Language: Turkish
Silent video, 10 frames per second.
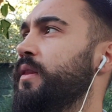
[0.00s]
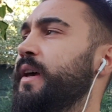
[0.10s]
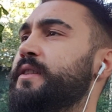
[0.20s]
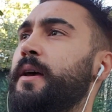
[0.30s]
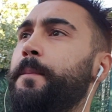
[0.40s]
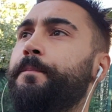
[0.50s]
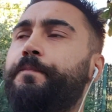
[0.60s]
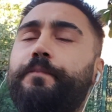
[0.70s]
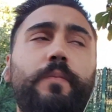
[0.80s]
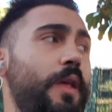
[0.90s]
Neyse
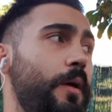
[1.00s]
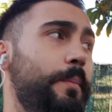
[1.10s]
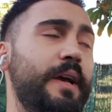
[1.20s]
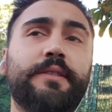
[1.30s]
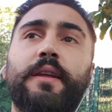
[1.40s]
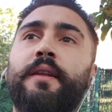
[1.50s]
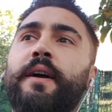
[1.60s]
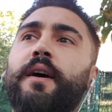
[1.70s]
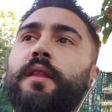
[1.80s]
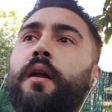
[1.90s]
piyasada
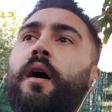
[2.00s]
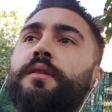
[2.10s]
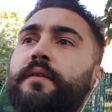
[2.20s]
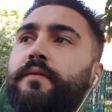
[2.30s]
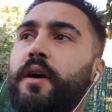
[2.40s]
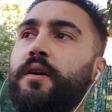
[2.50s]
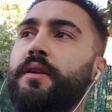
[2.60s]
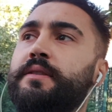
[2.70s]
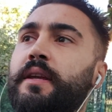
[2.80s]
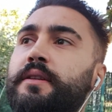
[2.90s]
ne kadar aktif
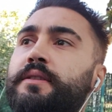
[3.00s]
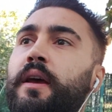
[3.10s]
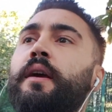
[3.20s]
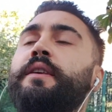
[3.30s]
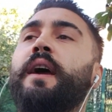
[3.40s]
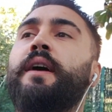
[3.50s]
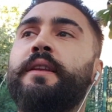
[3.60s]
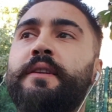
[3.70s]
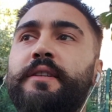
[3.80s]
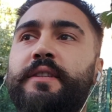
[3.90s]
takılırsanız
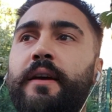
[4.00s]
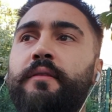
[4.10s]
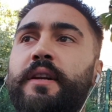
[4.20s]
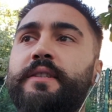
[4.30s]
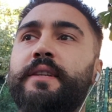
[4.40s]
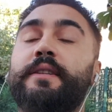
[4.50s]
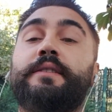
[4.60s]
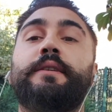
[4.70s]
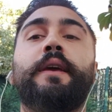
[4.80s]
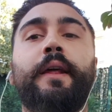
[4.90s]
kendinizi
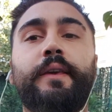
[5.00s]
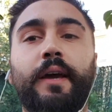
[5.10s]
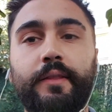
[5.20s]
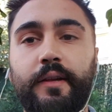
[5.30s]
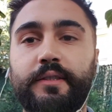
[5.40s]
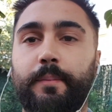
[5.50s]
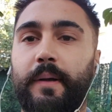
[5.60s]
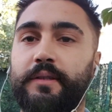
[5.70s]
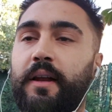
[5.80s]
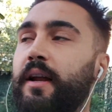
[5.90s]
sevdirirsiniz. Gerek kendinizi
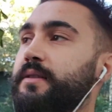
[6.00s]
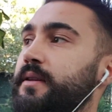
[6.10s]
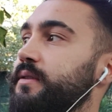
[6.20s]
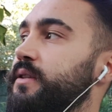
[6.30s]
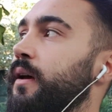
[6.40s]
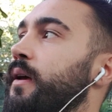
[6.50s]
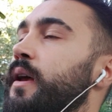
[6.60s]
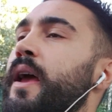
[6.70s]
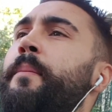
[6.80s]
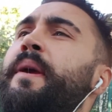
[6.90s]
pazarlarsanız
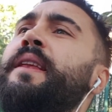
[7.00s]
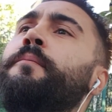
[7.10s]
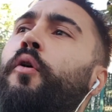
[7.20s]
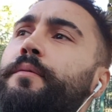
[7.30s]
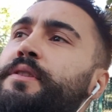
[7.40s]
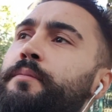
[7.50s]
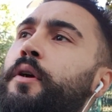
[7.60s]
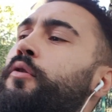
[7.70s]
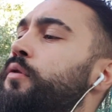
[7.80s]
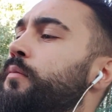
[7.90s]
eminim o biçimde
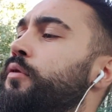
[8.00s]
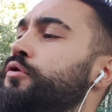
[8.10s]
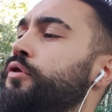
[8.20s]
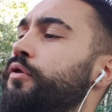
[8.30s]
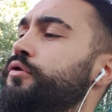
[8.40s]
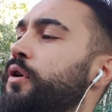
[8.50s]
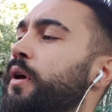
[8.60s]
yolunu bulursunuz.